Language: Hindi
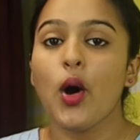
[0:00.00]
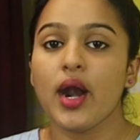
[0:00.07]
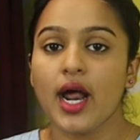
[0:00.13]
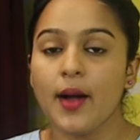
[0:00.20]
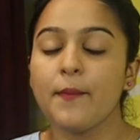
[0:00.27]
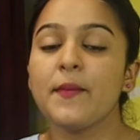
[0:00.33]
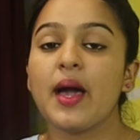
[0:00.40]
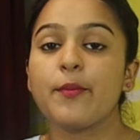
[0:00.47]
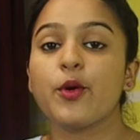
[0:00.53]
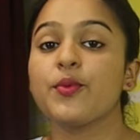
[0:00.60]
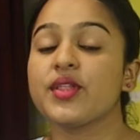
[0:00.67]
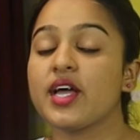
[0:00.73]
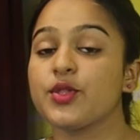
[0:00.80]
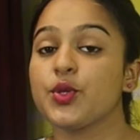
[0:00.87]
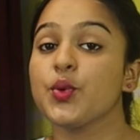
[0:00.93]
और अब मैं आपको
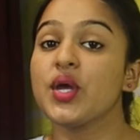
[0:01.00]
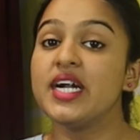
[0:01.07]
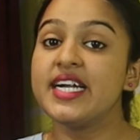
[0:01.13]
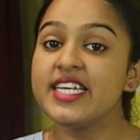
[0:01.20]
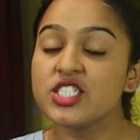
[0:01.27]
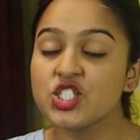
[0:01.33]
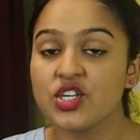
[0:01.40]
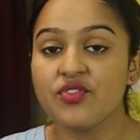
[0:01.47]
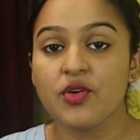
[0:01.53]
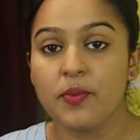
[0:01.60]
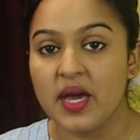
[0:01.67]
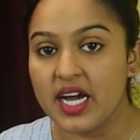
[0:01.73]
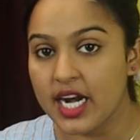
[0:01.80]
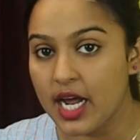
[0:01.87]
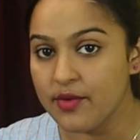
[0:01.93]
बताती हूँ कि डिस टी
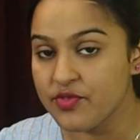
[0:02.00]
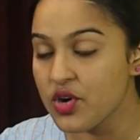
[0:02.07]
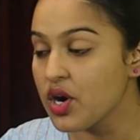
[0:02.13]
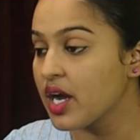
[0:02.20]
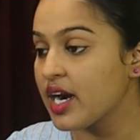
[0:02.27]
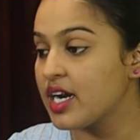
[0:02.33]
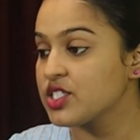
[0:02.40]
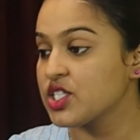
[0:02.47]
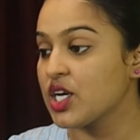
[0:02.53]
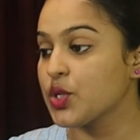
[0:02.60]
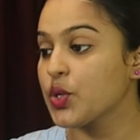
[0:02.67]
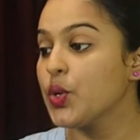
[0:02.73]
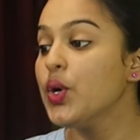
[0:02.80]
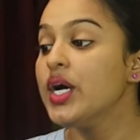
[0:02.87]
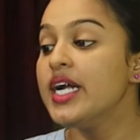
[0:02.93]
पे अगर आप वर्क करना
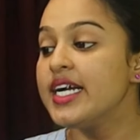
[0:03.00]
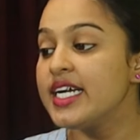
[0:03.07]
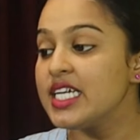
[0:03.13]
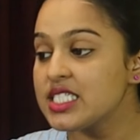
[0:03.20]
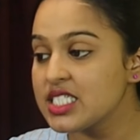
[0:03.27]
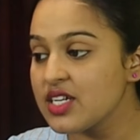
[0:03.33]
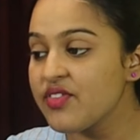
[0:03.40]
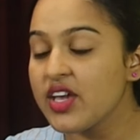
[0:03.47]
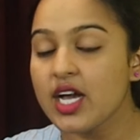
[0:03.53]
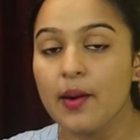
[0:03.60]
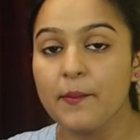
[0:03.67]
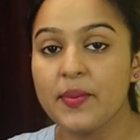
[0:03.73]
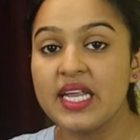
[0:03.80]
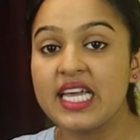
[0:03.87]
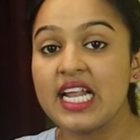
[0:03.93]
चाहते हो डिस टी
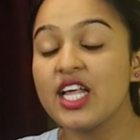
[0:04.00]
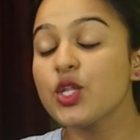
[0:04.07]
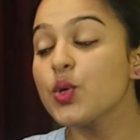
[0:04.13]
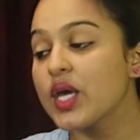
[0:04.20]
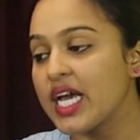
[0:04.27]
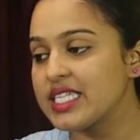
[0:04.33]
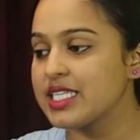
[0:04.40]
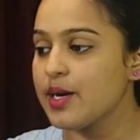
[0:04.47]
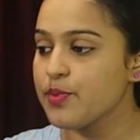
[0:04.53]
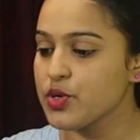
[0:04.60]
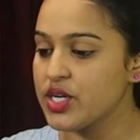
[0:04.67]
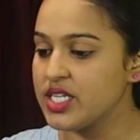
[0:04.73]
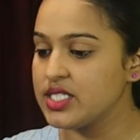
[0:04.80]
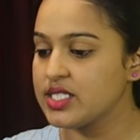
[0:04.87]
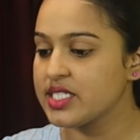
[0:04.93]
कंपनी के लिए तो कैसे
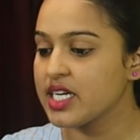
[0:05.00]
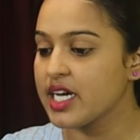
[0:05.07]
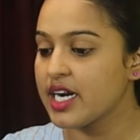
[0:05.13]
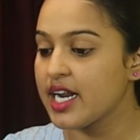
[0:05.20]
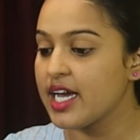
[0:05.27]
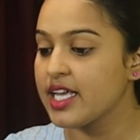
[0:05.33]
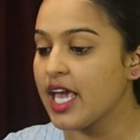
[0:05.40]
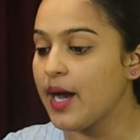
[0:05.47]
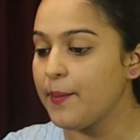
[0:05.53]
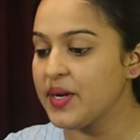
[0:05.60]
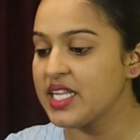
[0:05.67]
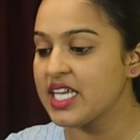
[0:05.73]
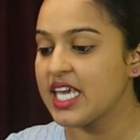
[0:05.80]
आपको रजिस्टर करना है यहाँ पर